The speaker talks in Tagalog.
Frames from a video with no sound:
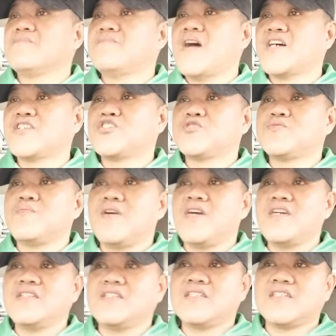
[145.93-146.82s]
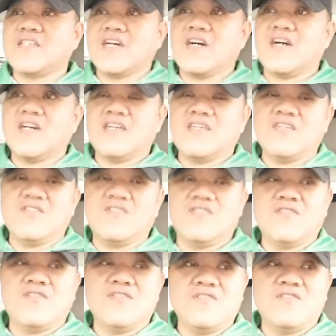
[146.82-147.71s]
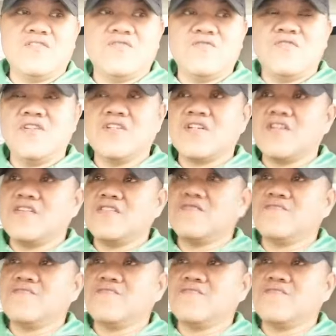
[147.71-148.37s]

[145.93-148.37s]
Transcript: batchmates sa New Era